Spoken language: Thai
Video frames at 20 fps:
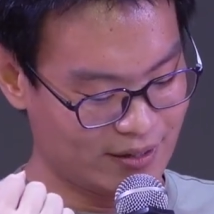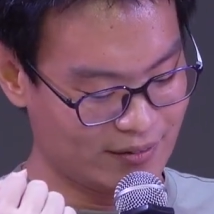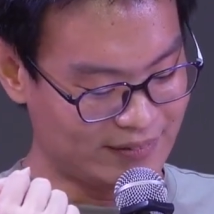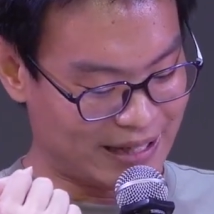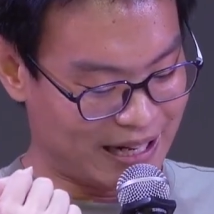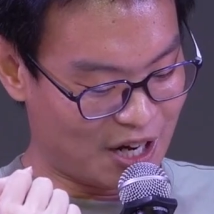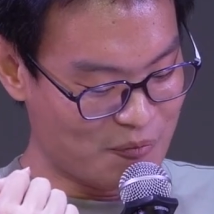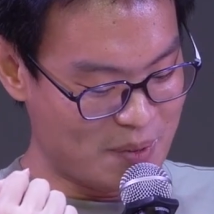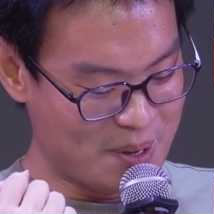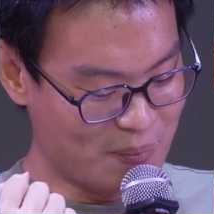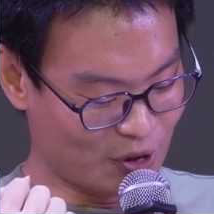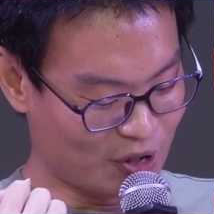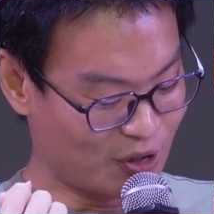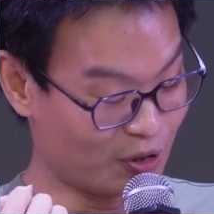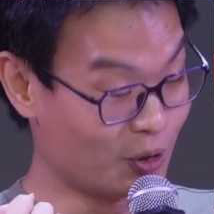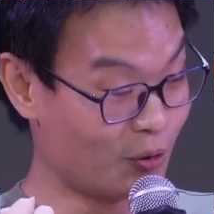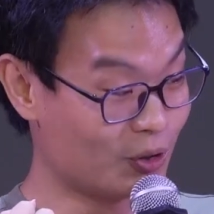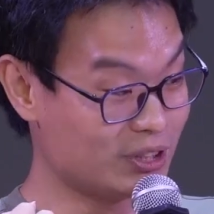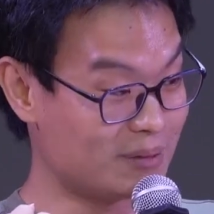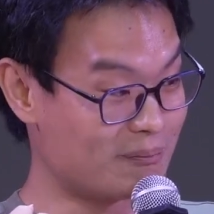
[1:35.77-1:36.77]
แต่เรามีบทล
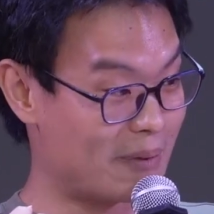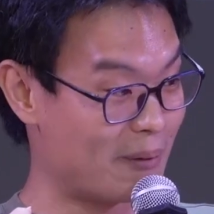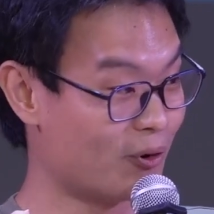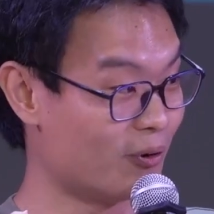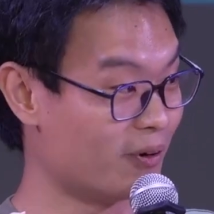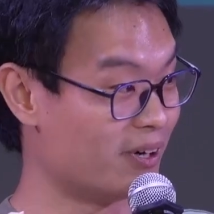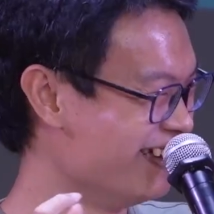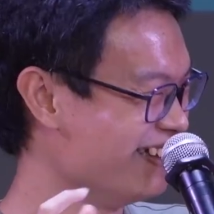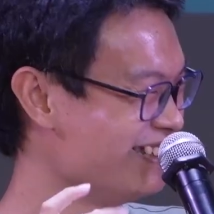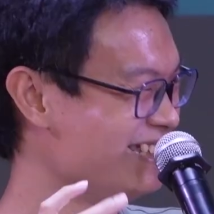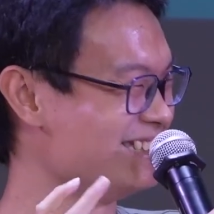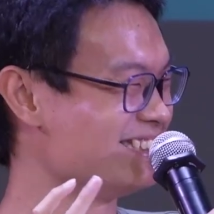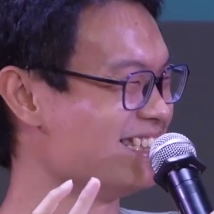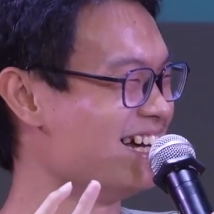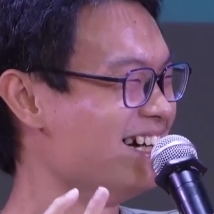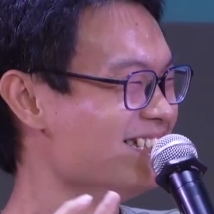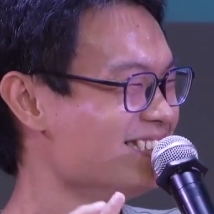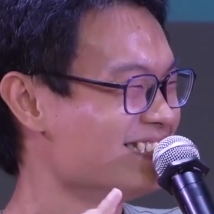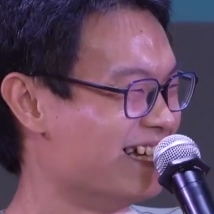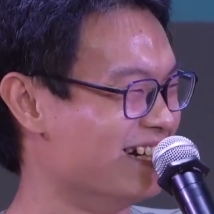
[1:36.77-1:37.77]
งโทษสำหรับคนที่ส
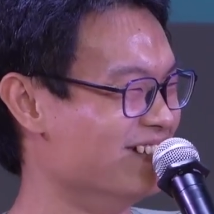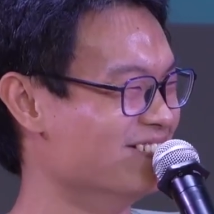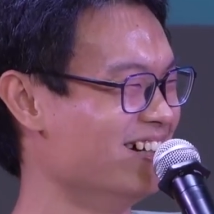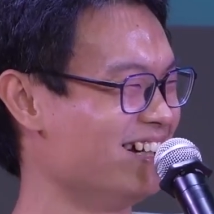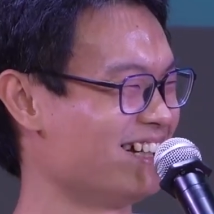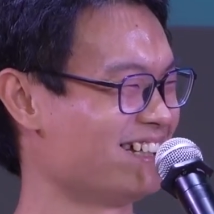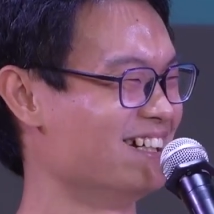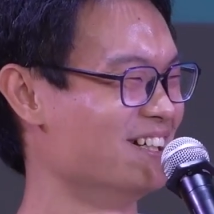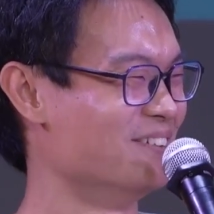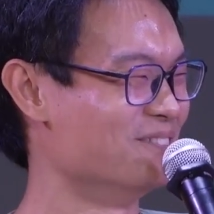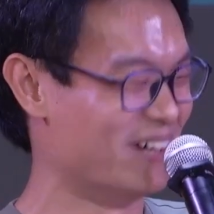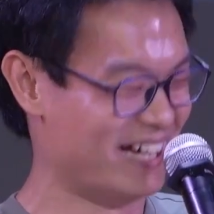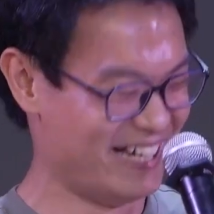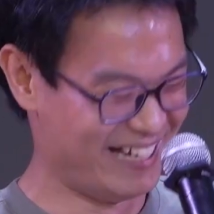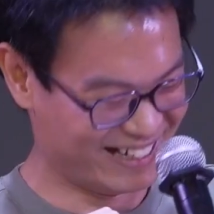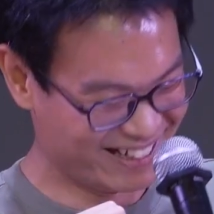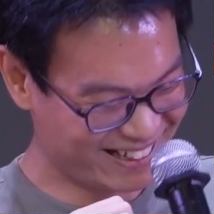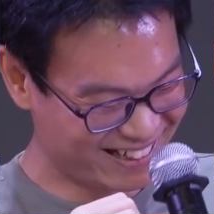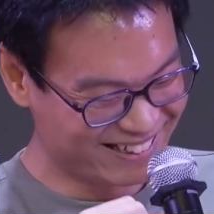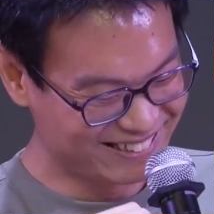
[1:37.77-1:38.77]
ร้างสรรค์มากเกินไป
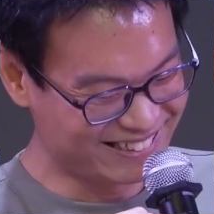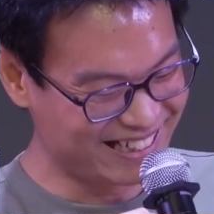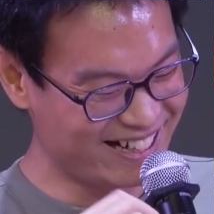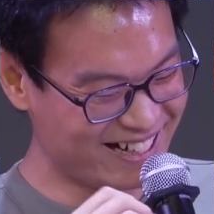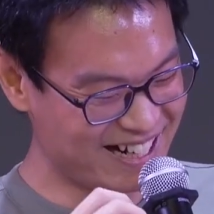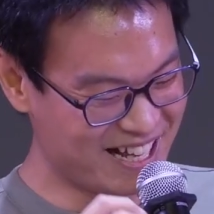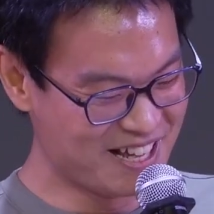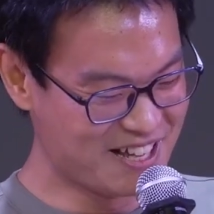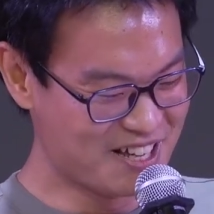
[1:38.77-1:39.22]
เช่น